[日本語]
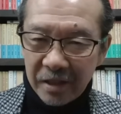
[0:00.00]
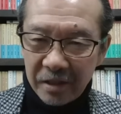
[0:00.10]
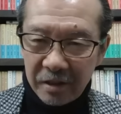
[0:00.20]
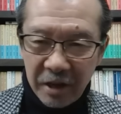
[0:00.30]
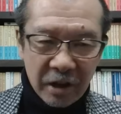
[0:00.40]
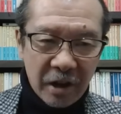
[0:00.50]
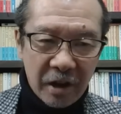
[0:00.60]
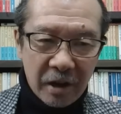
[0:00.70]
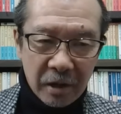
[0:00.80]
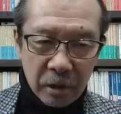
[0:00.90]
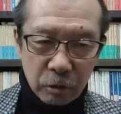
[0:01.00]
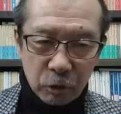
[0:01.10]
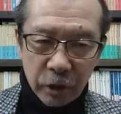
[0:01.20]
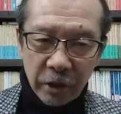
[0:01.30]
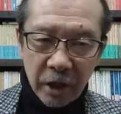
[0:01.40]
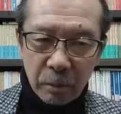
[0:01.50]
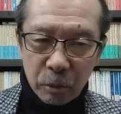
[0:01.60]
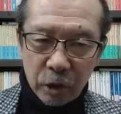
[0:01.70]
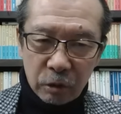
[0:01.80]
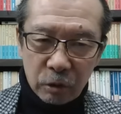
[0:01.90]
なんか、売れてない
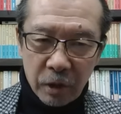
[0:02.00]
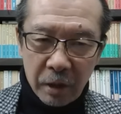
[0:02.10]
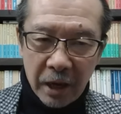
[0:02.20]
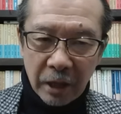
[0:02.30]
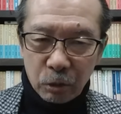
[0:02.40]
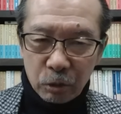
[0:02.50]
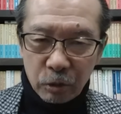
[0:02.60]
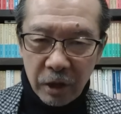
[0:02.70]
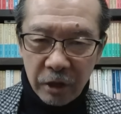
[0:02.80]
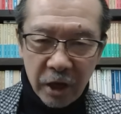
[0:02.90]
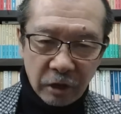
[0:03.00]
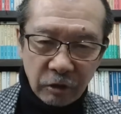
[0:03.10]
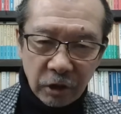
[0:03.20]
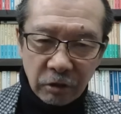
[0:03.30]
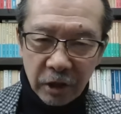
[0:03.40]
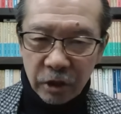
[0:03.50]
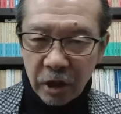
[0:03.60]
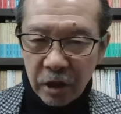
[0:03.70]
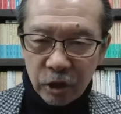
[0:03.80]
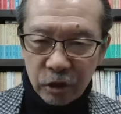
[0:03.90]
モデルとかアイドルとか200人ぐらい
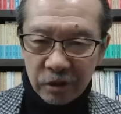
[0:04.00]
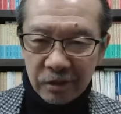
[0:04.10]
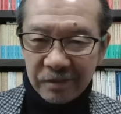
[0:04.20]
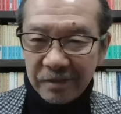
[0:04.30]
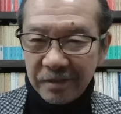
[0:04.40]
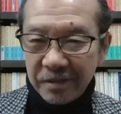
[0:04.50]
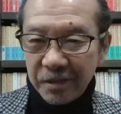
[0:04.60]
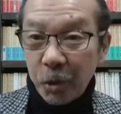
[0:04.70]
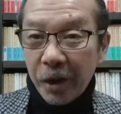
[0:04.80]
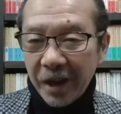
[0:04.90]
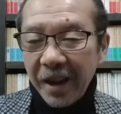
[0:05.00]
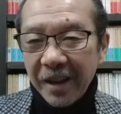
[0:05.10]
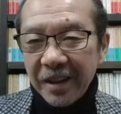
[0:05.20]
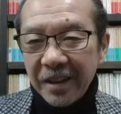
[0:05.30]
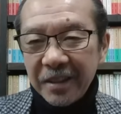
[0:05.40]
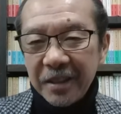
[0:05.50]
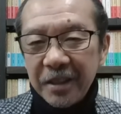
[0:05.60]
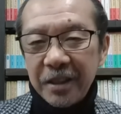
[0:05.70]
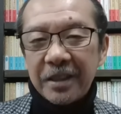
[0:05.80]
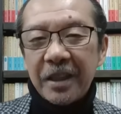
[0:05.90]
参加する。とかね、
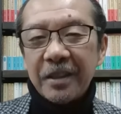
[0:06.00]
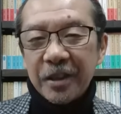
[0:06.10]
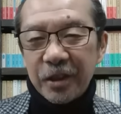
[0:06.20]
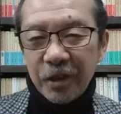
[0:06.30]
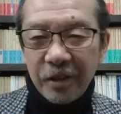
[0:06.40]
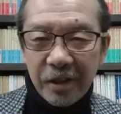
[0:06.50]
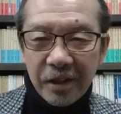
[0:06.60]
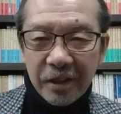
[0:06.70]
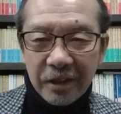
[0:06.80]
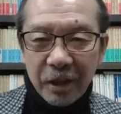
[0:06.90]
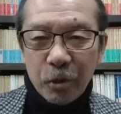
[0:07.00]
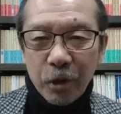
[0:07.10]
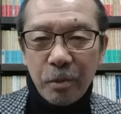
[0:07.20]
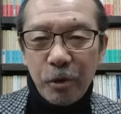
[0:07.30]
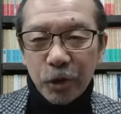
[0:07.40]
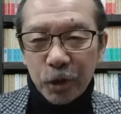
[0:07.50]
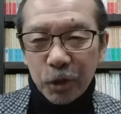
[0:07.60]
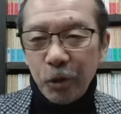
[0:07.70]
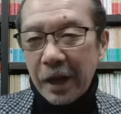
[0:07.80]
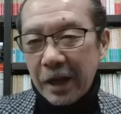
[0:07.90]
言ったんですよ。や、これもす
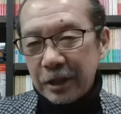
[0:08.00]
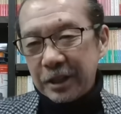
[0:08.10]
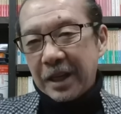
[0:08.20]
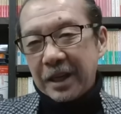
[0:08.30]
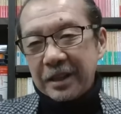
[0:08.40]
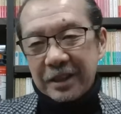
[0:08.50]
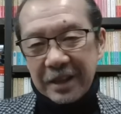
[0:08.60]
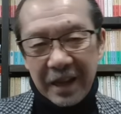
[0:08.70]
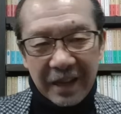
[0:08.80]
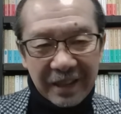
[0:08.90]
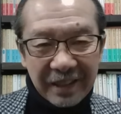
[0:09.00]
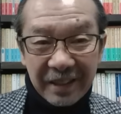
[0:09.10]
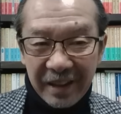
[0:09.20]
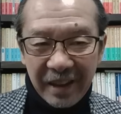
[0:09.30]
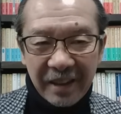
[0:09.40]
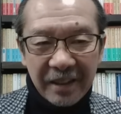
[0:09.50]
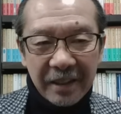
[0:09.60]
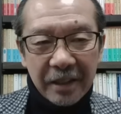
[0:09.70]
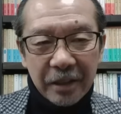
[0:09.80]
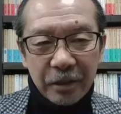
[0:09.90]
ごい話じゃないですか。ね。
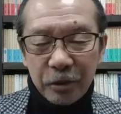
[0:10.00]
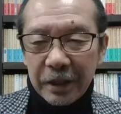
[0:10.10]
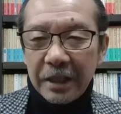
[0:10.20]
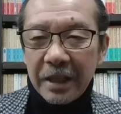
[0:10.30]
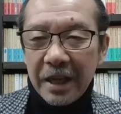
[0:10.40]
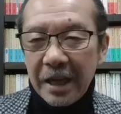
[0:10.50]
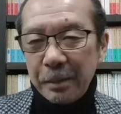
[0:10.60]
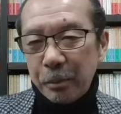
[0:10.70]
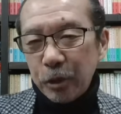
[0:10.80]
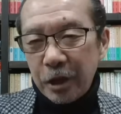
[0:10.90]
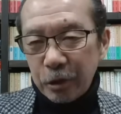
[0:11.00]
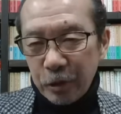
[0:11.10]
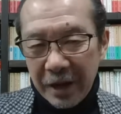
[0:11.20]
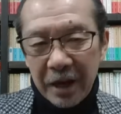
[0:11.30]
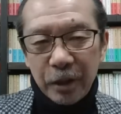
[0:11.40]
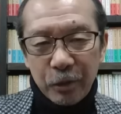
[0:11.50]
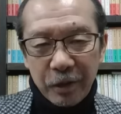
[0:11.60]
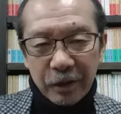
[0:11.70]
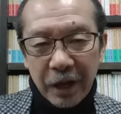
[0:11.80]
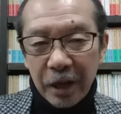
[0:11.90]
売れてないモデルとか
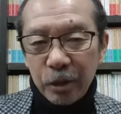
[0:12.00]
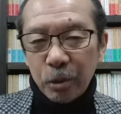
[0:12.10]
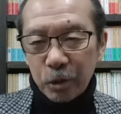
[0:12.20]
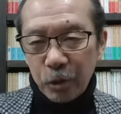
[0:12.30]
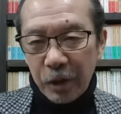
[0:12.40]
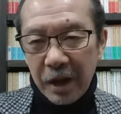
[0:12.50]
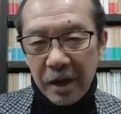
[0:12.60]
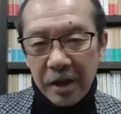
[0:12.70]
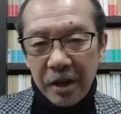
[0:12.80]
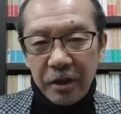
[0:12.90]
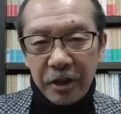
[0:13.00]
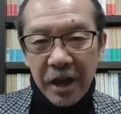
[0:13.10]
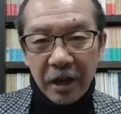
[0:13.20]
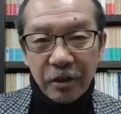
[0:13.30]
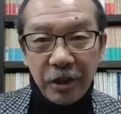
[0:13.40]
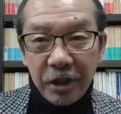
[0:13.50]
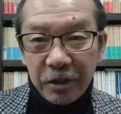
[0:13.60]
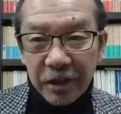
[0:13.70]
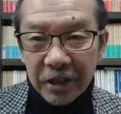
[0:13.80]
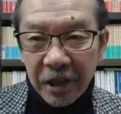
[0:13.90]
アイドル、アイドルとか、200人
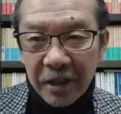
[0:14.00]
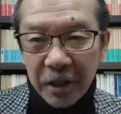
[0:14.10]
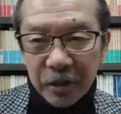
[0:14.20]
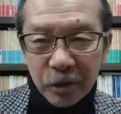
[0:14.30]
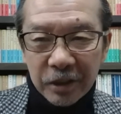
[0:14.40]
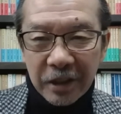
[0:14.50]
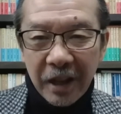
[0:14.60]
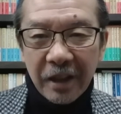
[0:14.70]
ぐらい参加するって、